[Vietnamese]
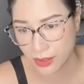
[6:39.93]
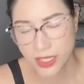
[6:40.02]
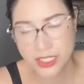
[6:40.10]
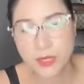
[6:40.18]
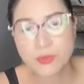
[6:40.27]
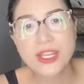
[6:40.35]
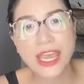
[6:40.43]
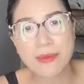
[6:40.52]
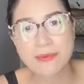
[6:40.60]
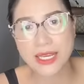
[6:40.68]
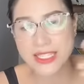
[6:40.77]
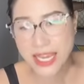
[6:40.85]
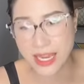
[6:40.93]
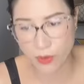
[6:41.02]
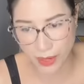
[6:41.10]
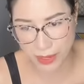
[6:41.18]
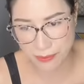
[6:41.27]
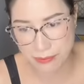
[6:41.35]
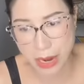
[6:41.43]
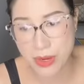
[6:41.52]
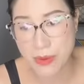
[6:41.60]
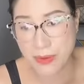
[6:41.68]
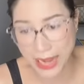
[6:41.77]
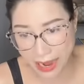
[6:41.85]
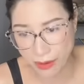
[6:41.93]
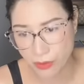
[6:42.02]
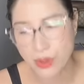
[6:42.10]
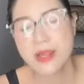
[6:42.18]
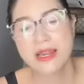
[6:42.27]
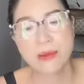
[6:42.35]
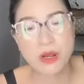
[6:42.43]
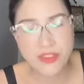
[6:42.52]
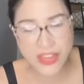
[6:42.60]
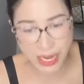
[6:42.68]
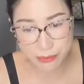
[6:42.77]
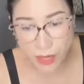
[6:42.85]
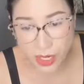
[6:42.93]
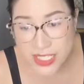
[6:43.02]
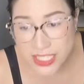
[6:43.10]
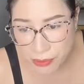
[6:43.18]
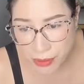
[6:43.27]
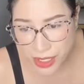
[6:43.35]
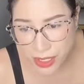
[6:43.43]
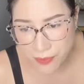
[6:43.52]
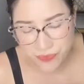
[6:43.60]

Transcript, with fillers: giống như em cái xe của em bảo hiểm cao là bởi vì em mới sang Mỹ